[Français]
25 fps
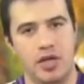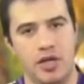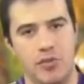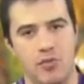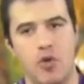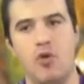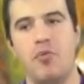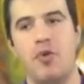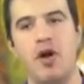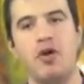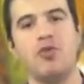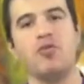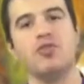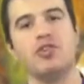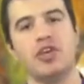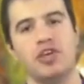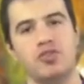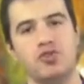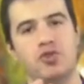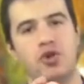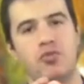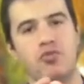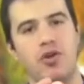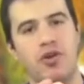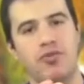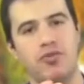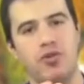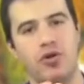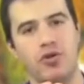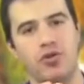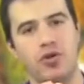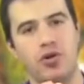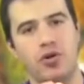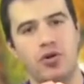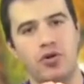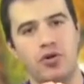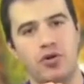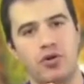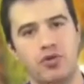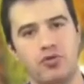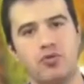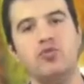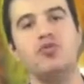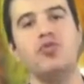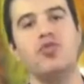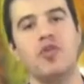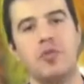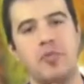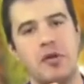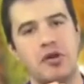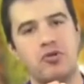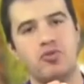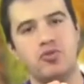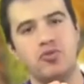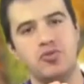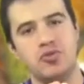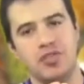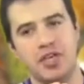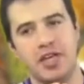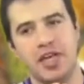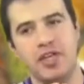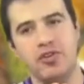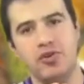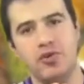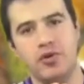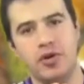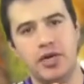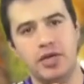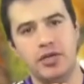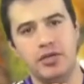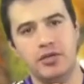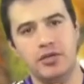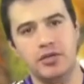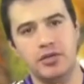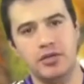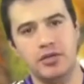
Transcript: Bon, par contre, rassure-moi, Florian, tu nous fais pas le coup du sac à dos, hein